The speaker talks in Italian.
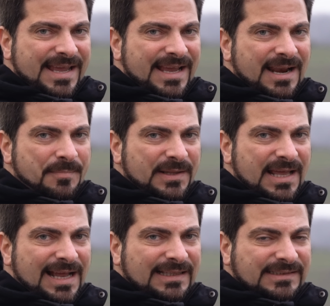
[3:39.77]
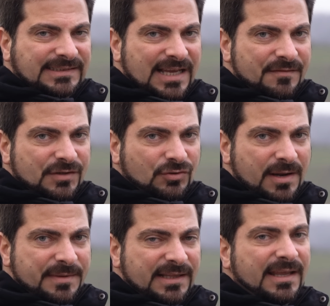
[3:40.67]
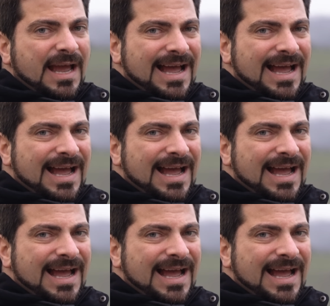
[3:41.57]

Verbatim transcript: e la pedalata serve solamente